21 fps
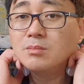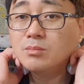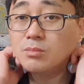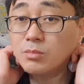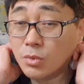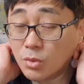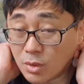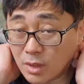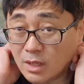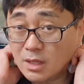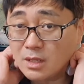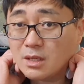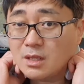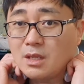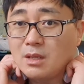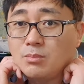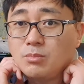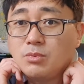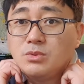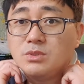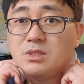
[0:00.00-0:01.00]
목에
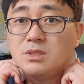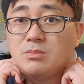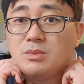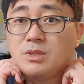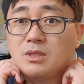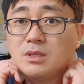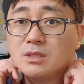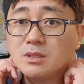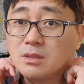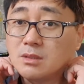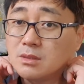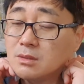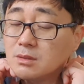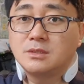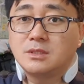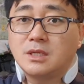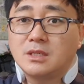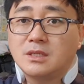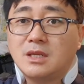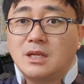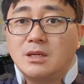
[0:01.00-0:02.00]
이렇게 붙이면
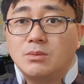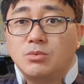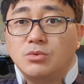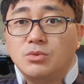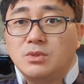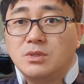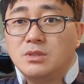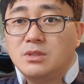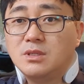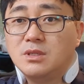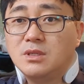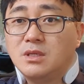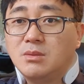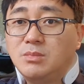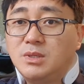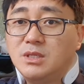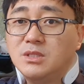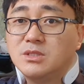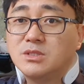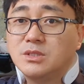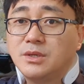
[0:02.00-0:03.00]
착 달라붙는
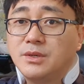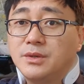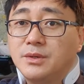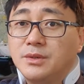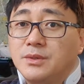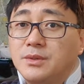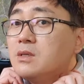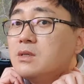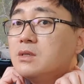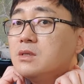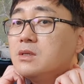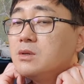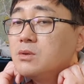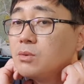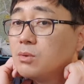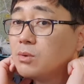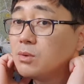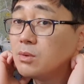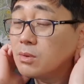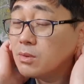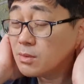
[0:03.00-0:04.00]
느낌이 있어요.
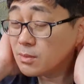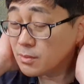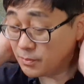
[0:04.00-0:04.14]
그리고